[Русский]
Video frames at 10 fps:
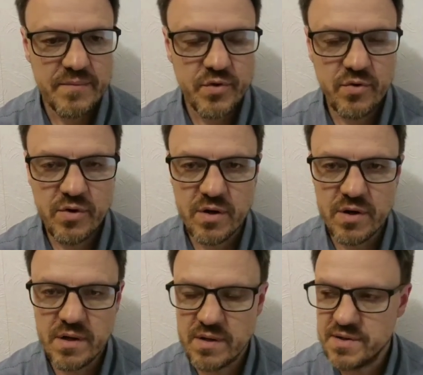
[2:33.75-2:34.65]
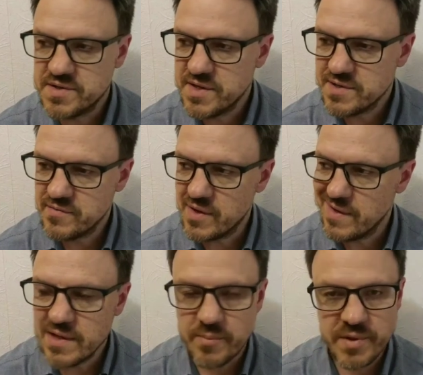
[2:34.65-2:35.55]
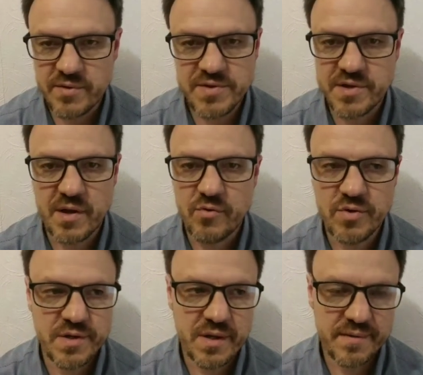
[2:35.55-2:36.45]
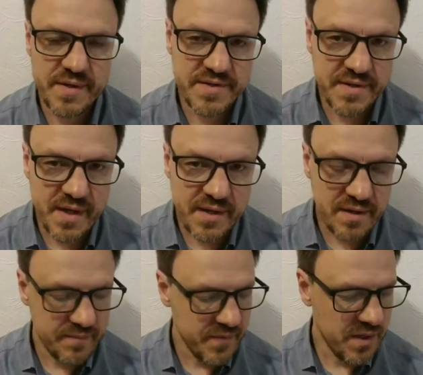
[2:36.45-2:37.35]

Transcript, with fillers: то, э, естественно, это приносит какое-то назидание.